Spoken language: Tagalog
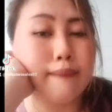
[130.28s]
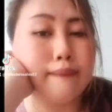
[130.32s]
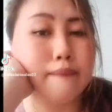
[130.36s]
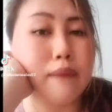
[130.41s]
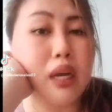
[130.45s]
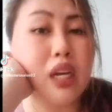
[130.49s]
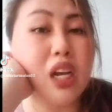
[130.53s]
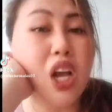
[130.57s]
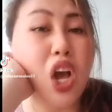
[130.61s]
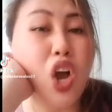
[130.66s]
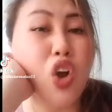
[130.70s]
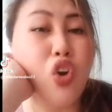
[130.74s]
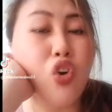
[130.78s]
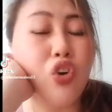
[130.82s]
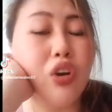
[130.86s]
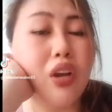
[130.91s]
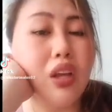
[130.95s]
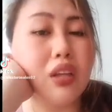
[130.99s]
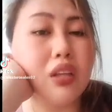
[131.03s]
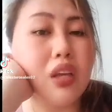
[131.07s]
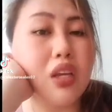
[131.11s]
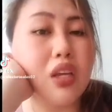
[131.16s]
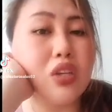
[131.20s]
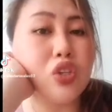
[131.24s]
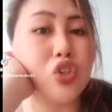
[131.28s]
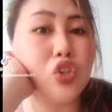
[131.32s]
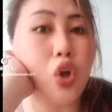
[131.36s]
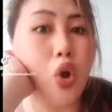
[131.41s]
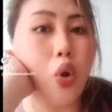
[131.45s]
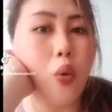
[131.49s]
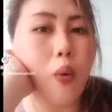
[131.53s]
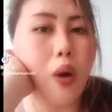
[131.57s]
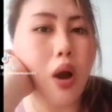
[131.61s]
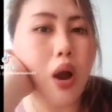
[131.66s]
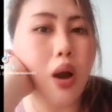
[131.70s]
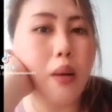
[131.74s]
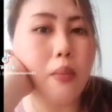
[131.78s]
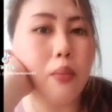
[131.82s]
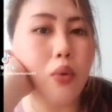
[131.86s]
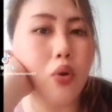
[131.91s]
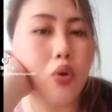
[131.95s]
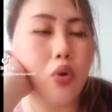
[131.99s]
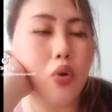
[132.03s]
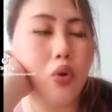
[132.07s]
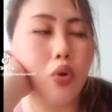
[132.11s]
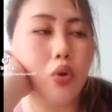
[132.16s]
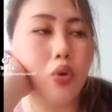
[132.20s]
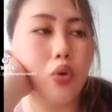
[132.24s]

Pag ako naging jowa mo,